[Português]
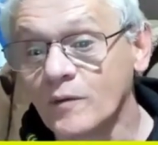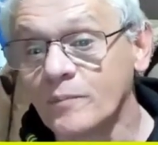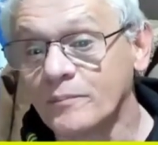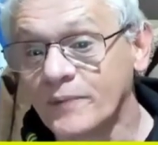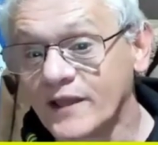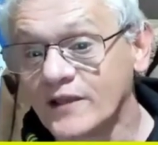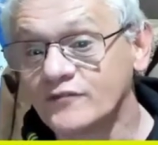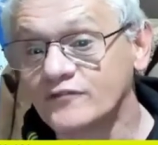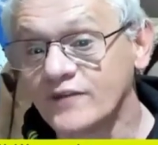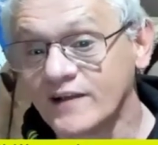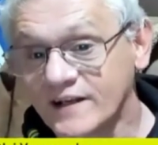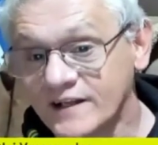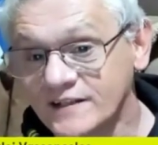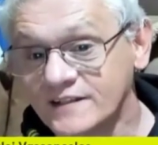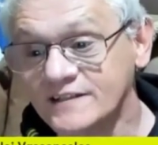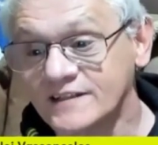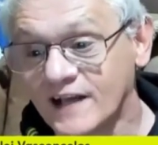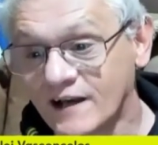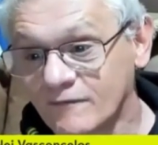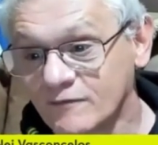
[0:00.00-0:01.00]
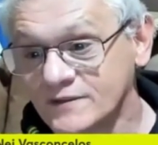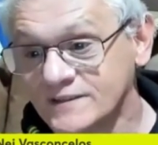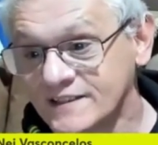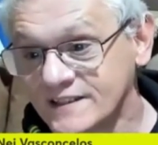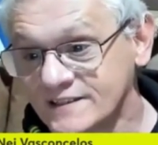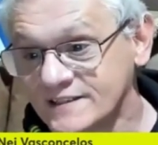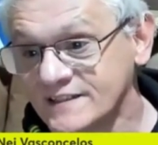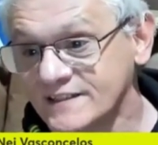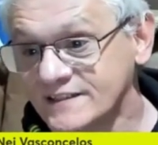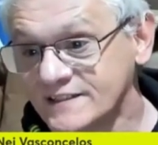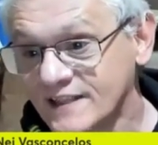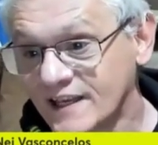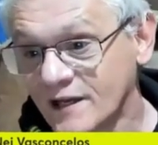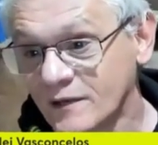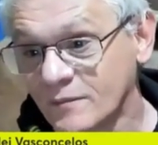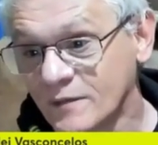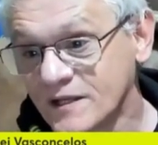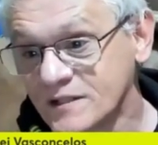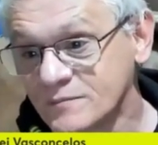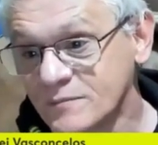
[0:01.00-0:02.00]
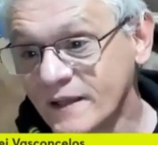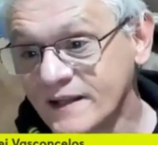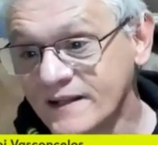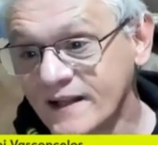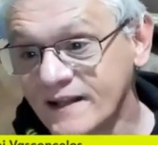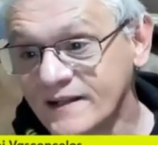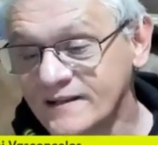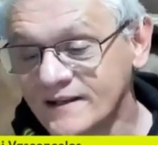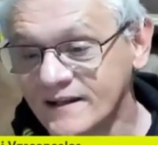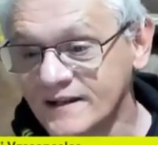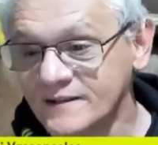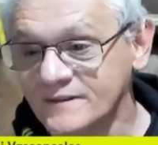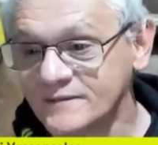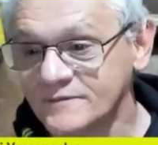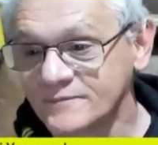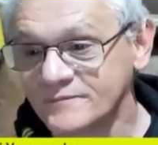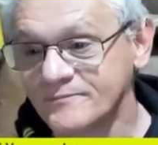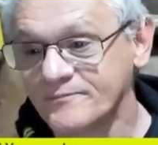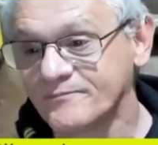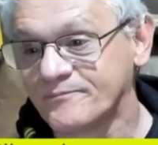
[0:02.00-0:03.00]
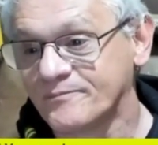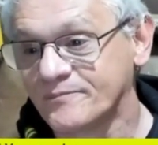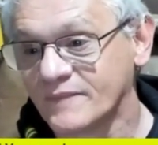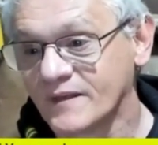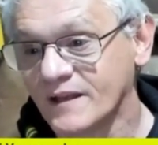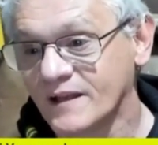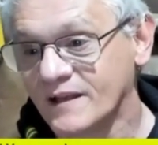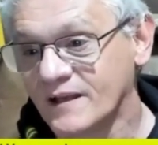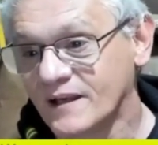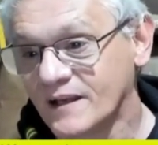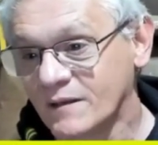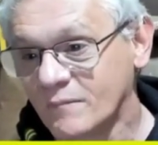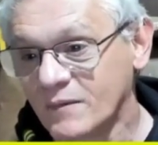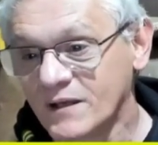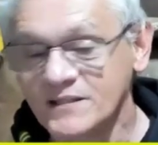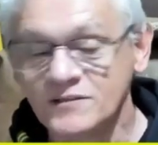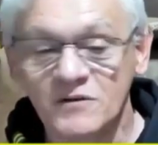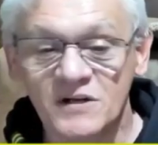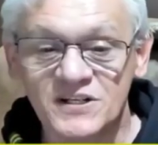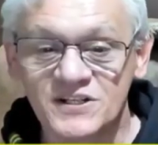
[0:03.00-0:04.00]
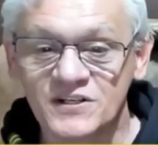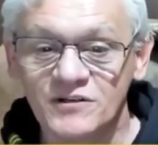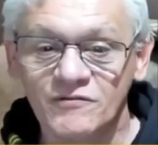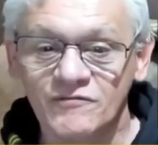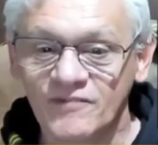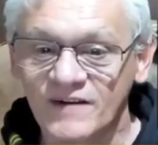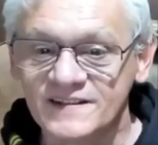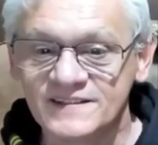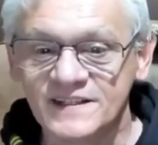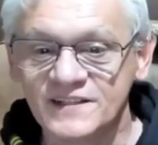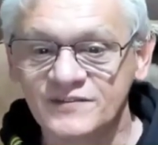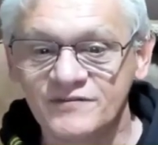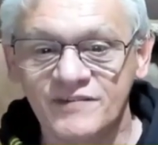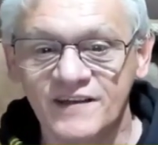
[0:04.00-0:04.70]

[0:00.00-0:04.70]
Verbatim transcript: propenso a acreditar, vou ser sincero, porque eles mentem tanto. Mas eu acho que não faz a